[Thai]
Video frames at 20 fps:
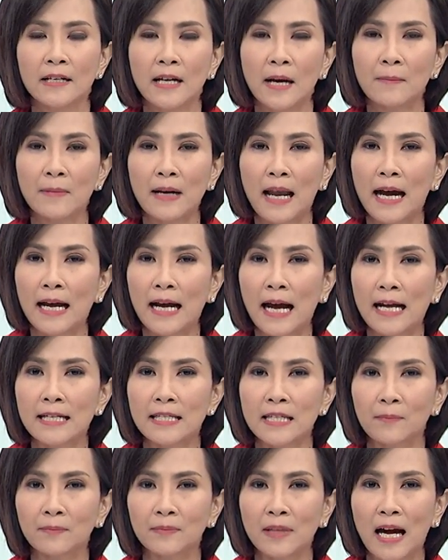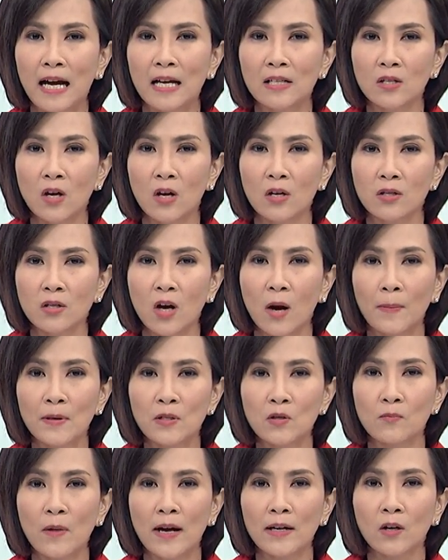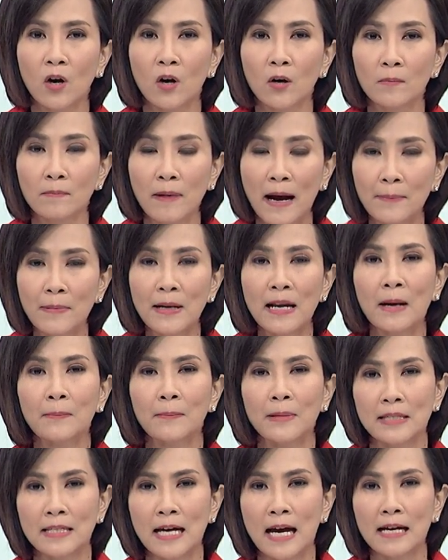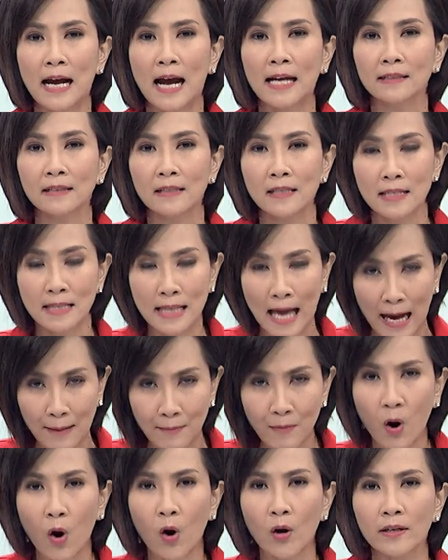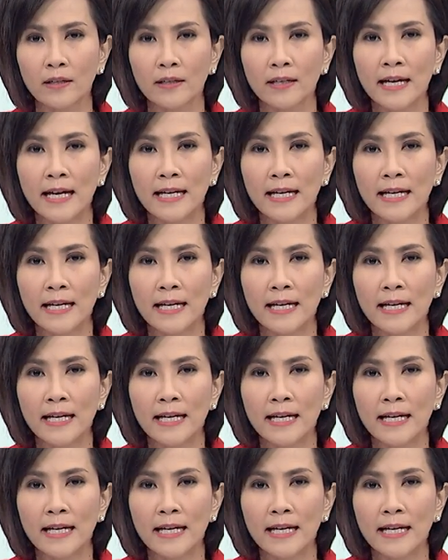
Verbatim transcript: ทำกลางการจับตา สสปัจจุบันของพักพลังประชารัฐ3คน